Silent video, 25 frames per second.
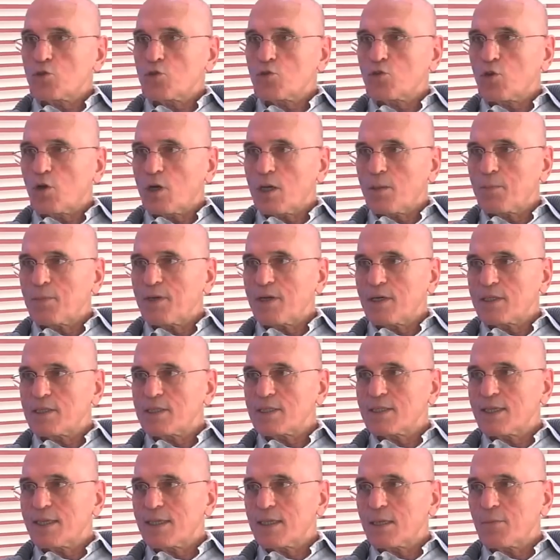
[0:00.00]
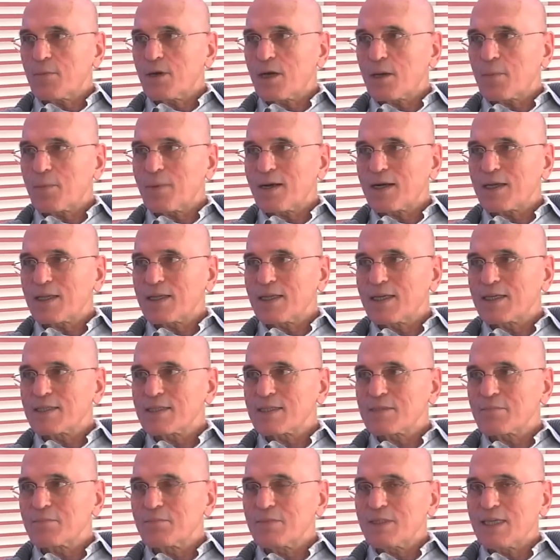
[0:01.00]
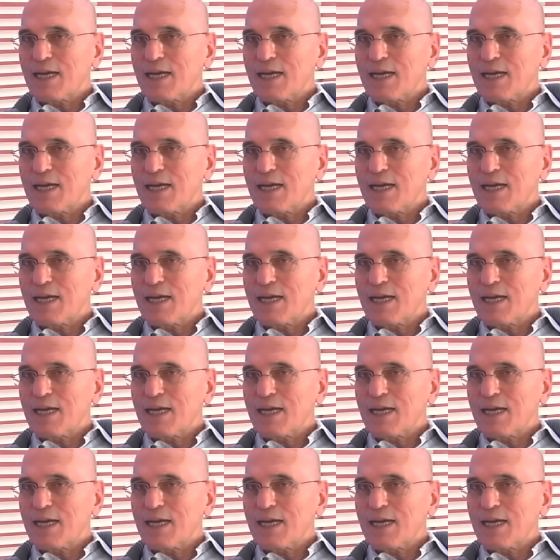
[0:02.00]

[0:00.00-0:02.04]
şöyle bir açıdan da bakmak lazım.